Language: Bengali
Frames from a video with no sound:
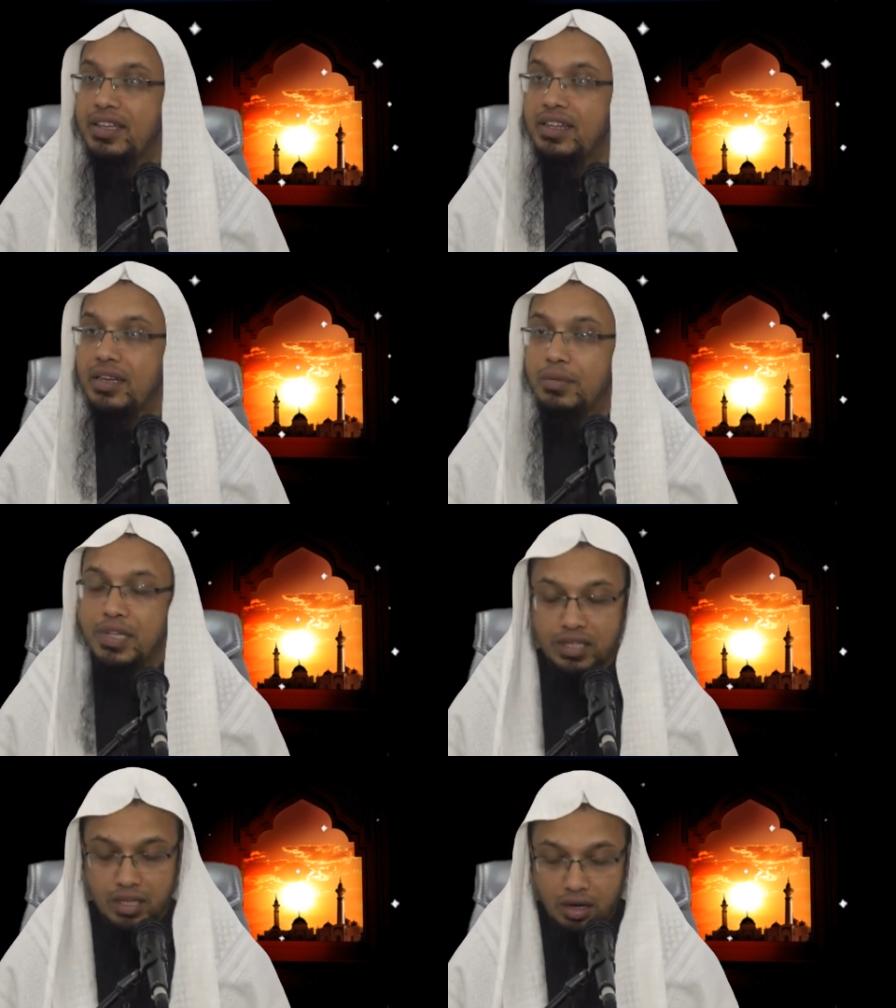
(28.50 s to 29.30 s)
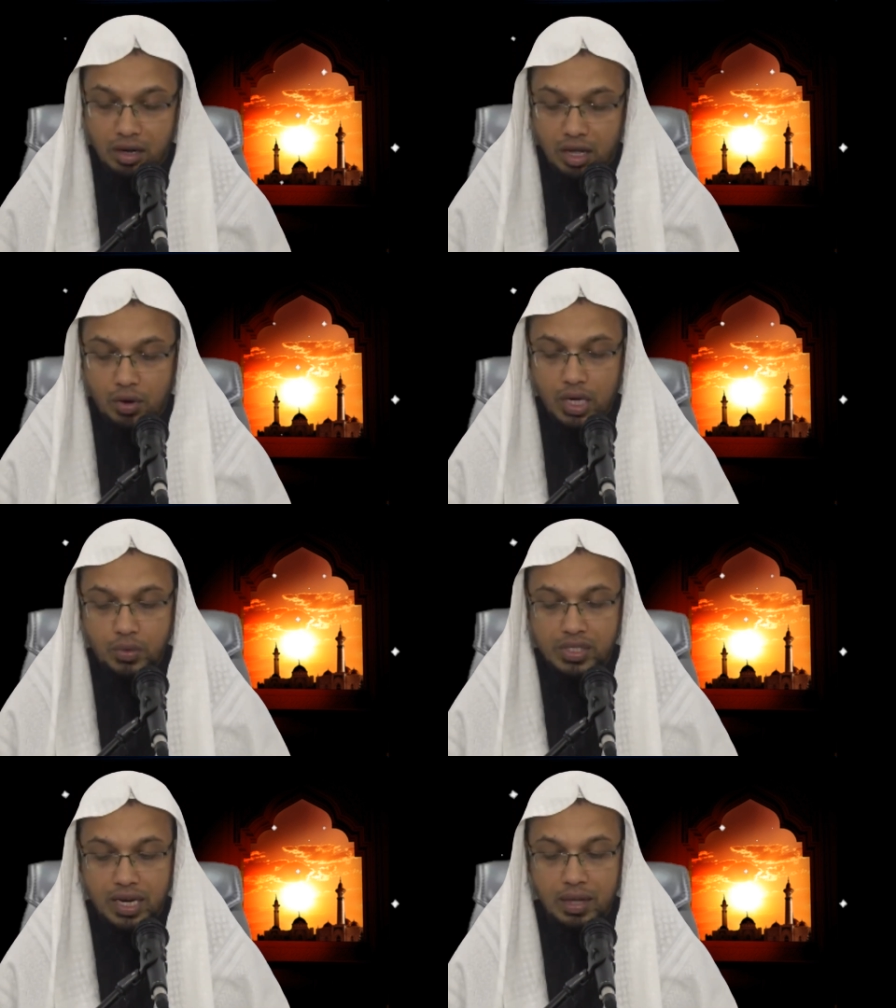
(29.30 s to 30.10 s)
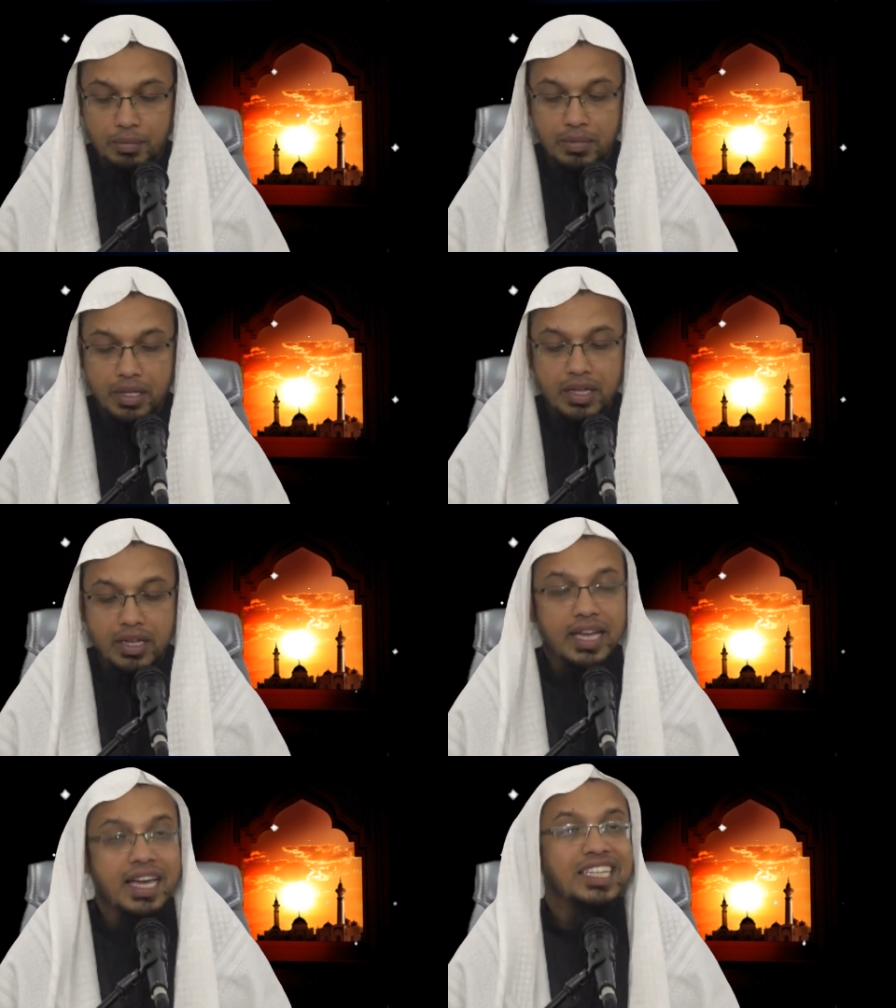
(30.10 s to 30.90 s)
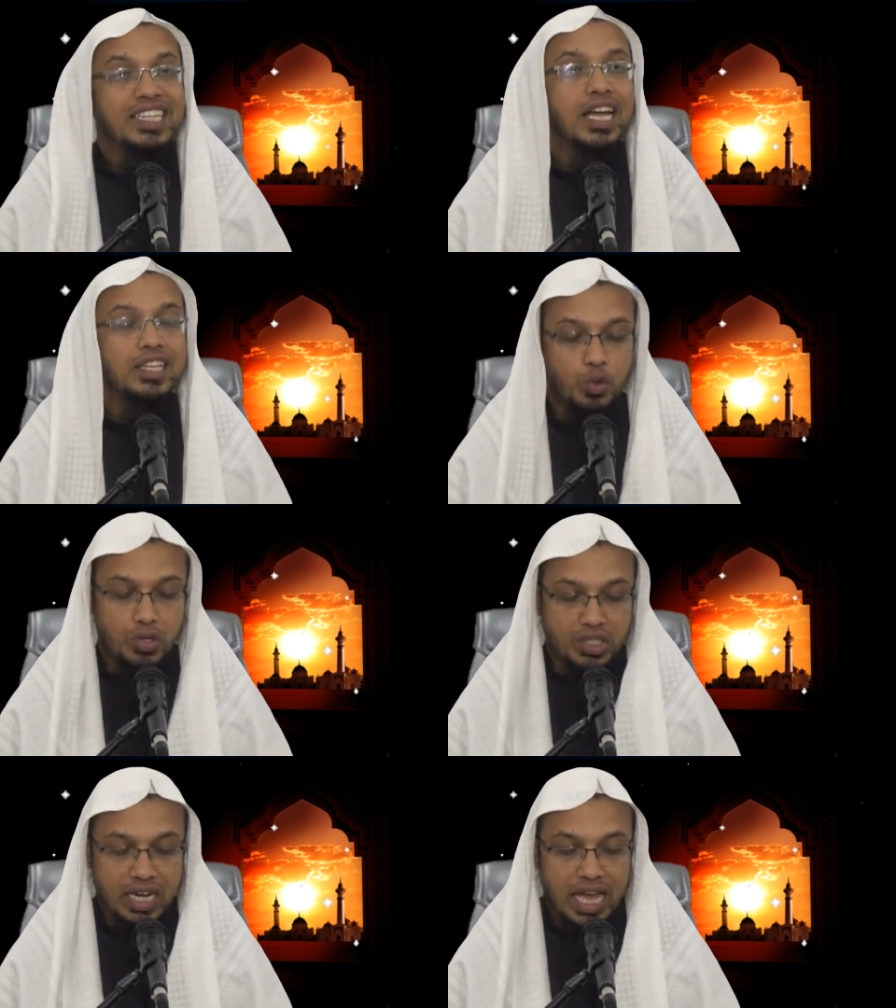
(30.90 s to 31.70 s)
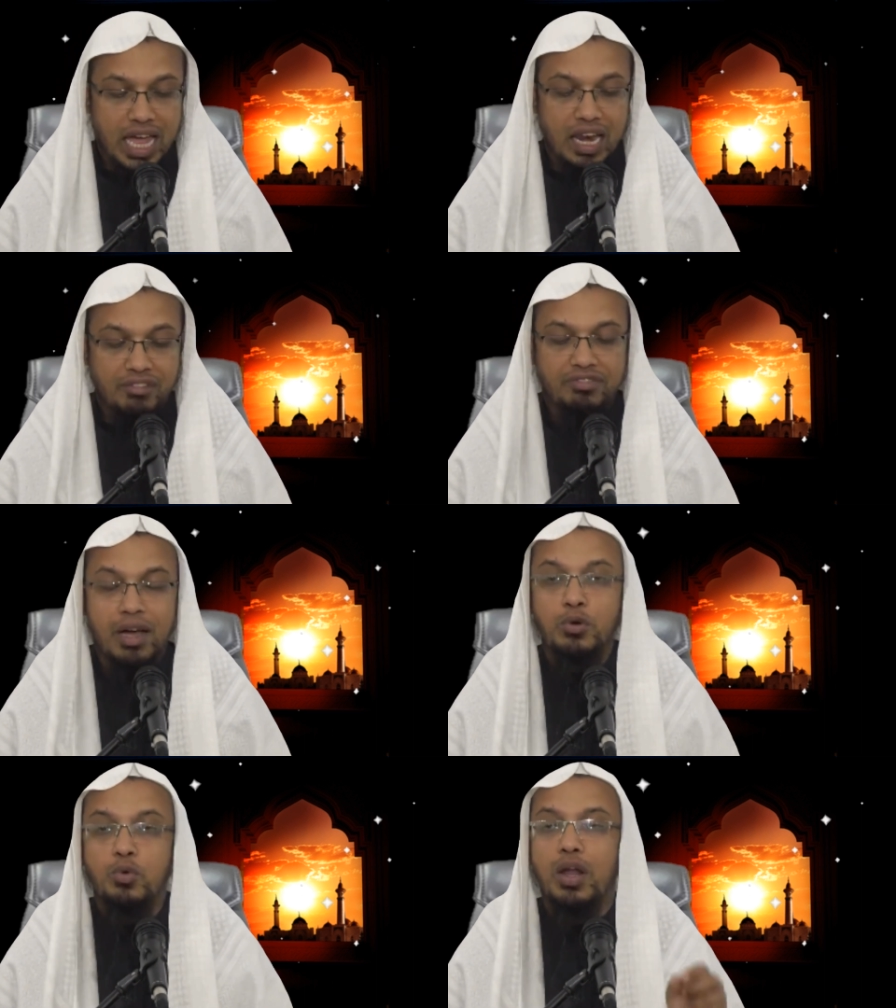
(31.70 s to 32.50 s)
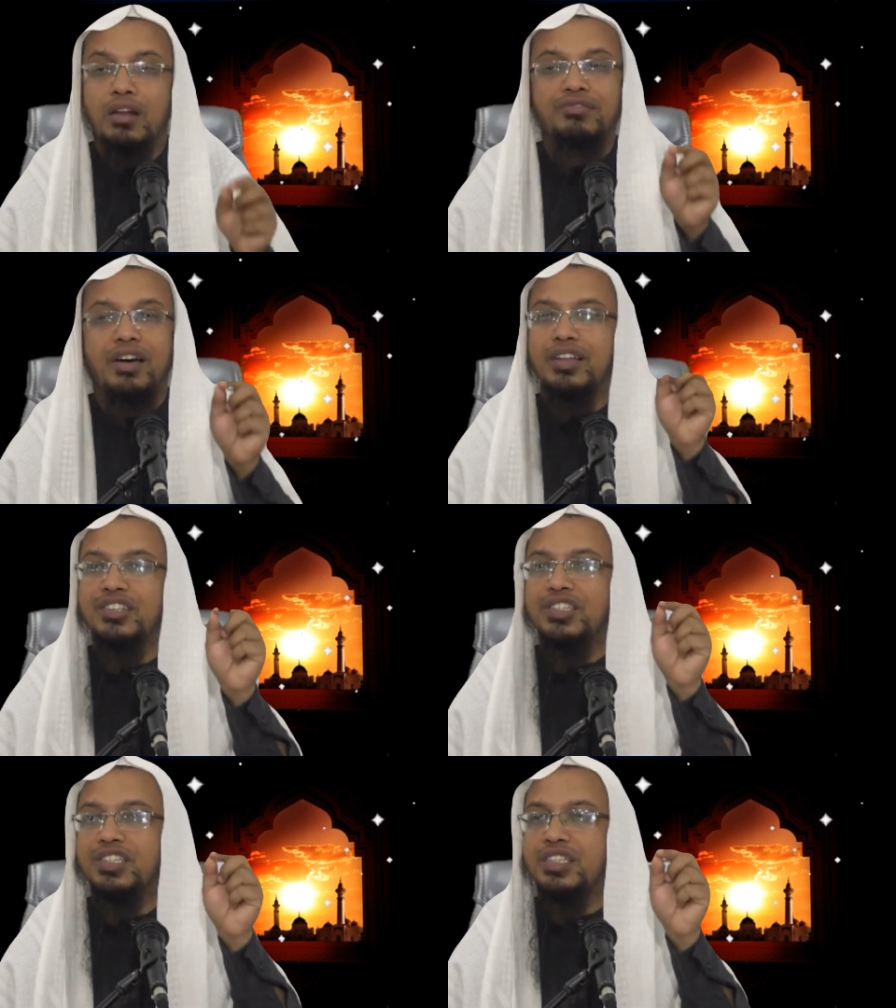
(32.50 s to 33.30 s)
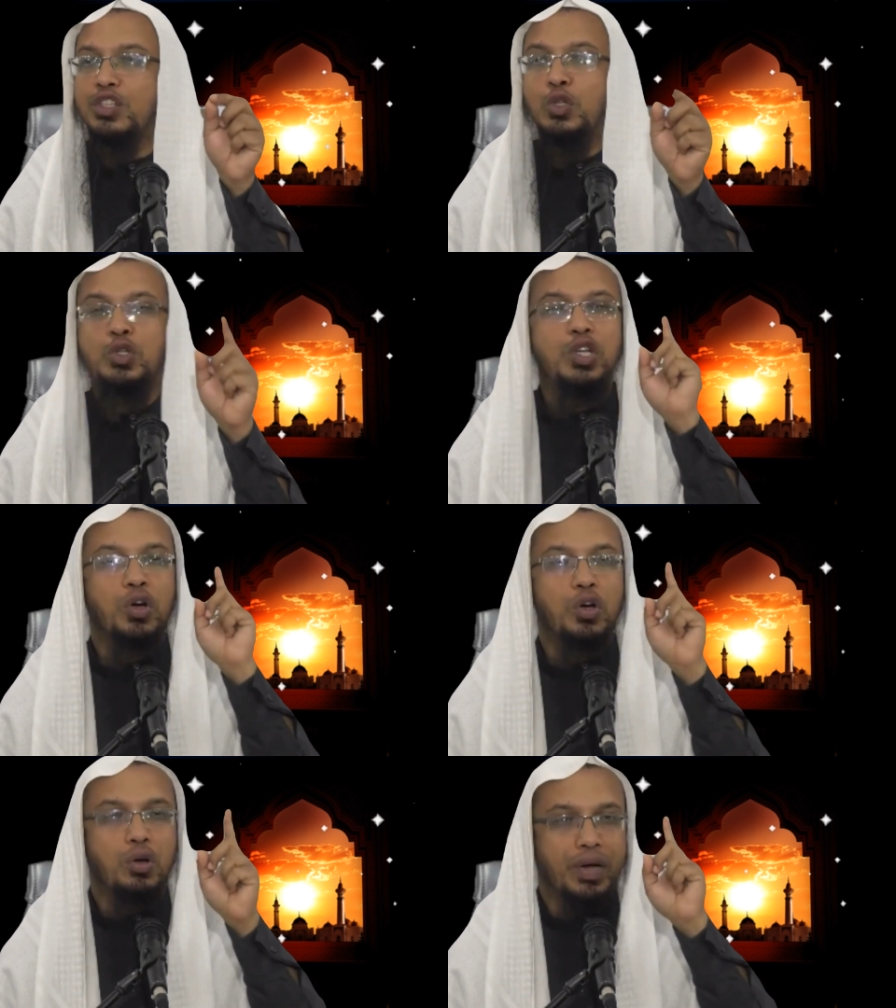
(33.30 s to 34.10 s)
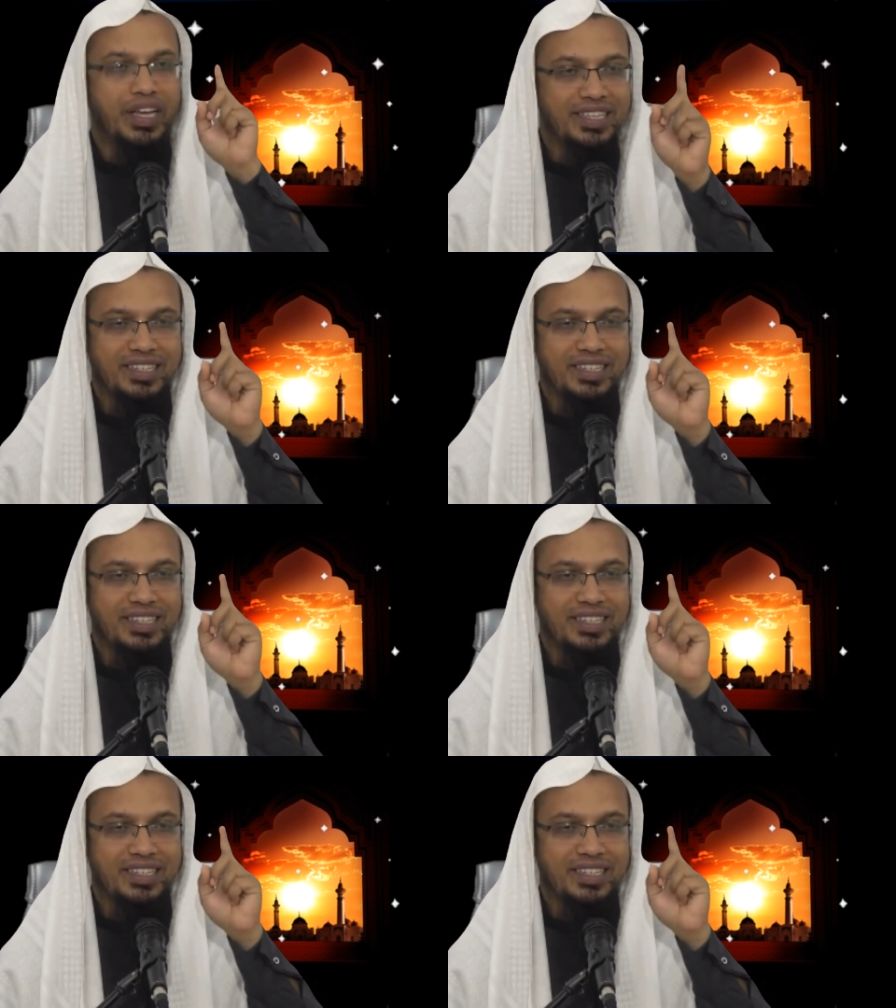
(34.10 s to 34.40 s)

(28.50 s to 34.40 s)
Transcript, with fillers: নবী সাল্লাহ আলী ওয়াসাল্লাম এর সাত করেছেন আল ফামু আল ফারাজ দুটি অঙ্গ ভাই